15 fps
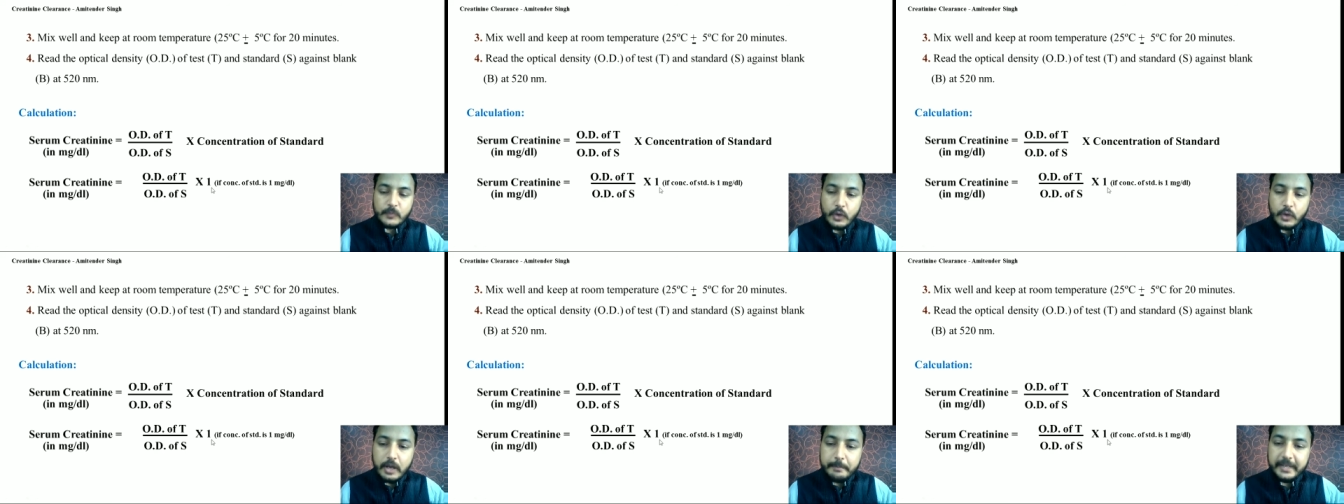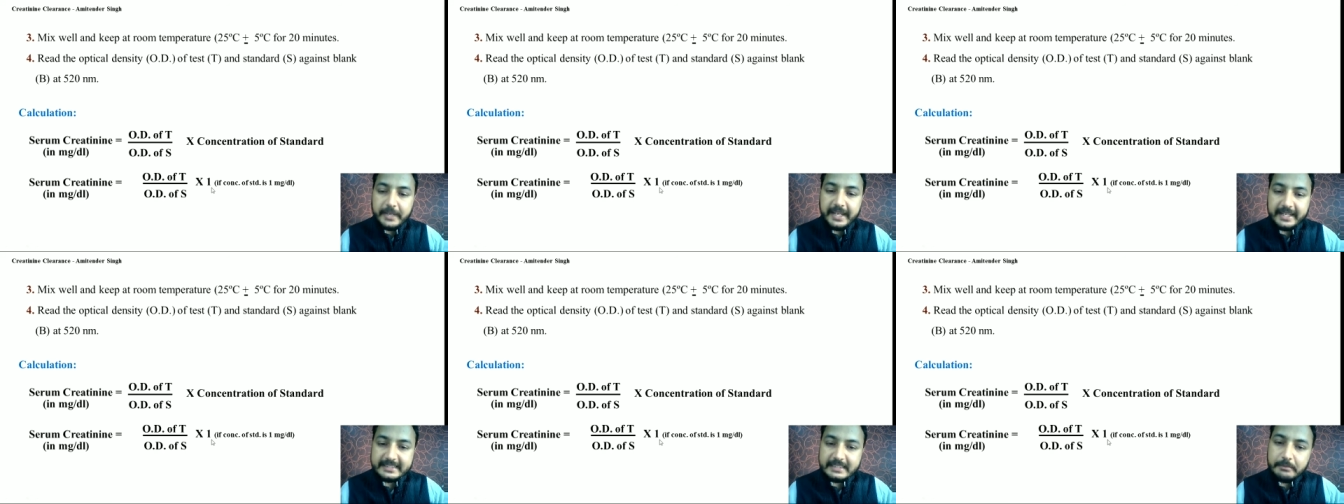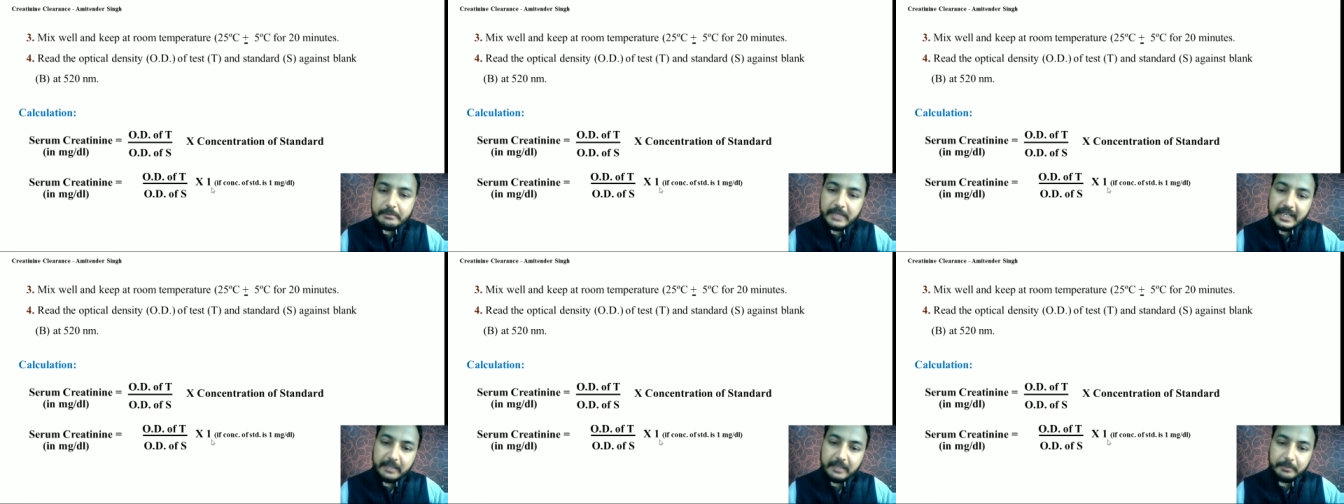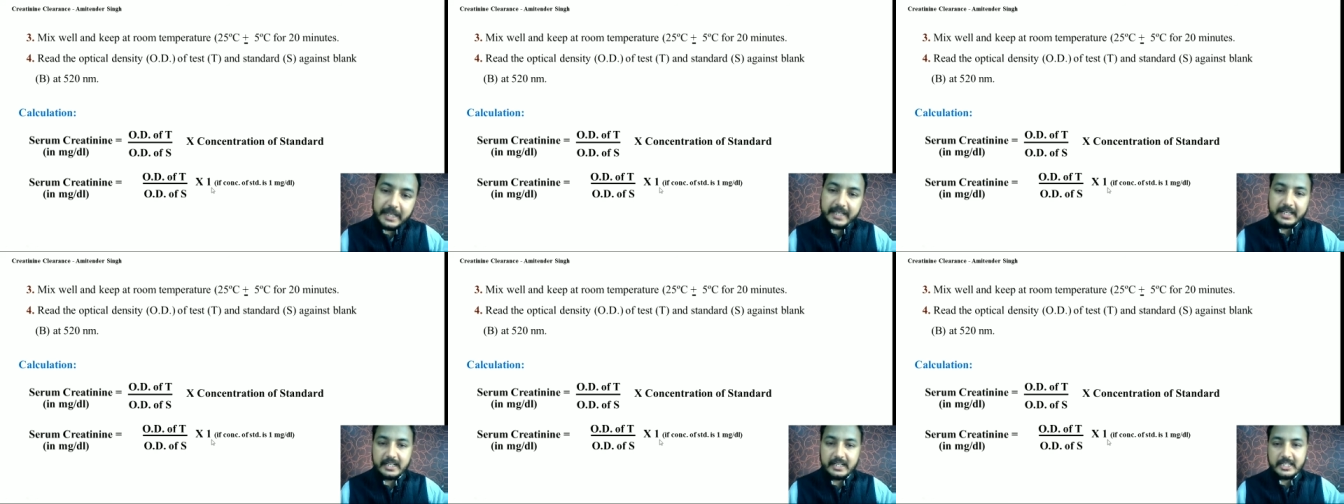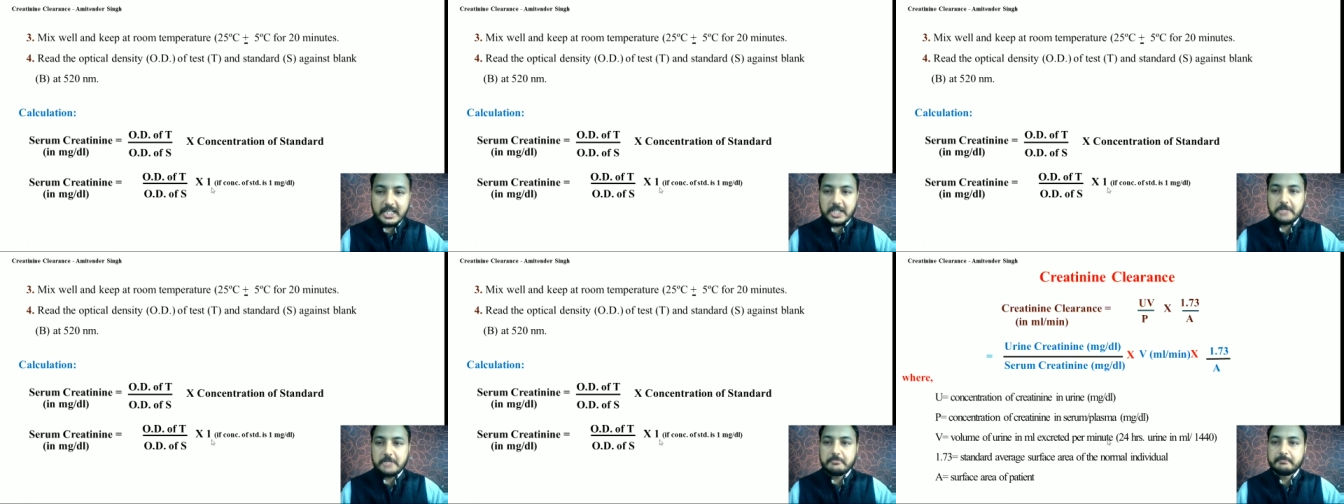तो हम एक से मल्टीप्लाई कर
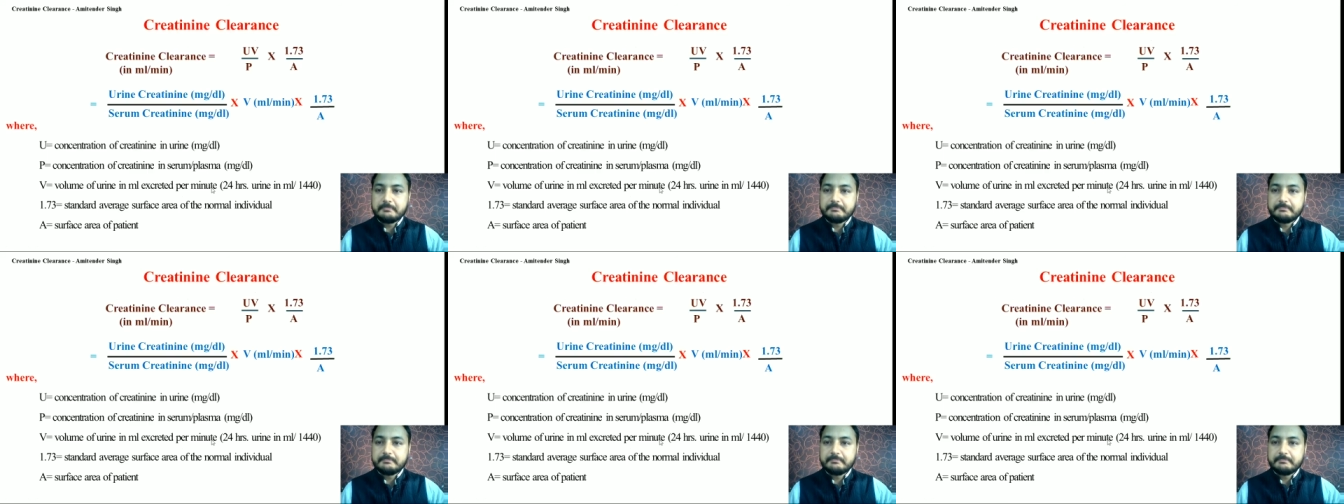देंगे